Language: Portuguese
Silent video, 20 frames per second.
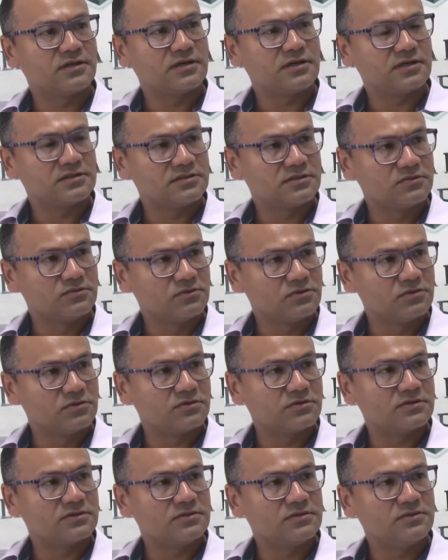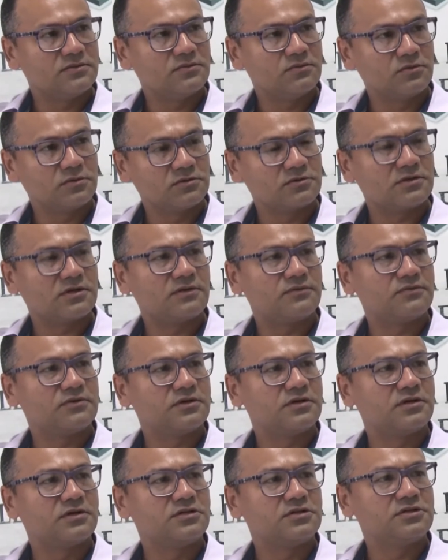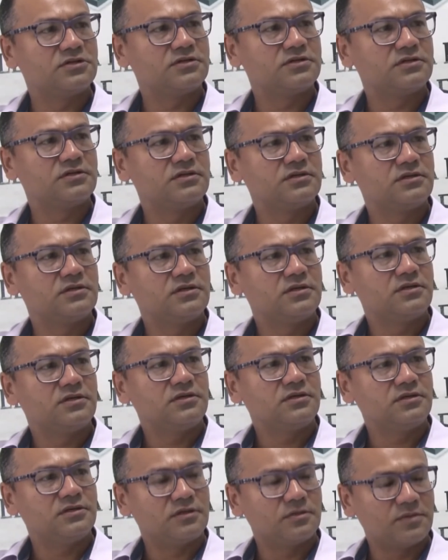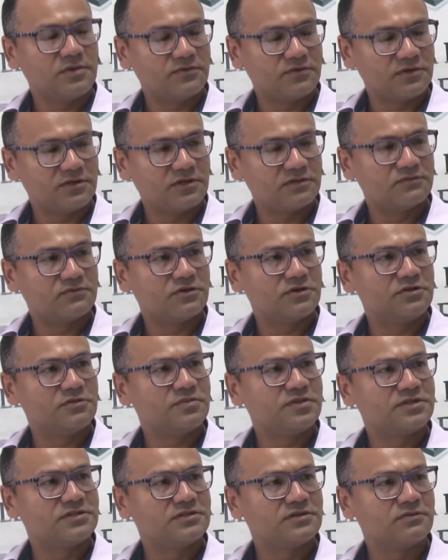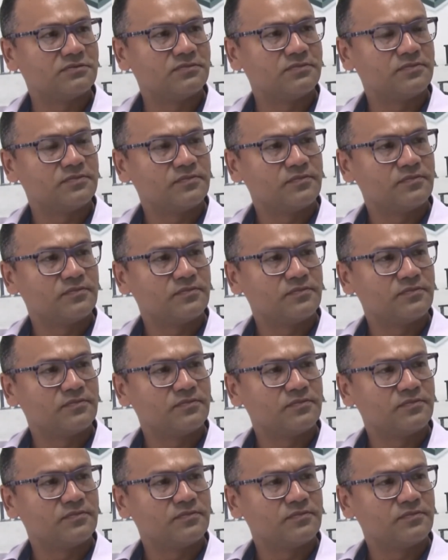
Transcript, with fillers: na casa do outro, outro traficante e também foi dado voz de prisão.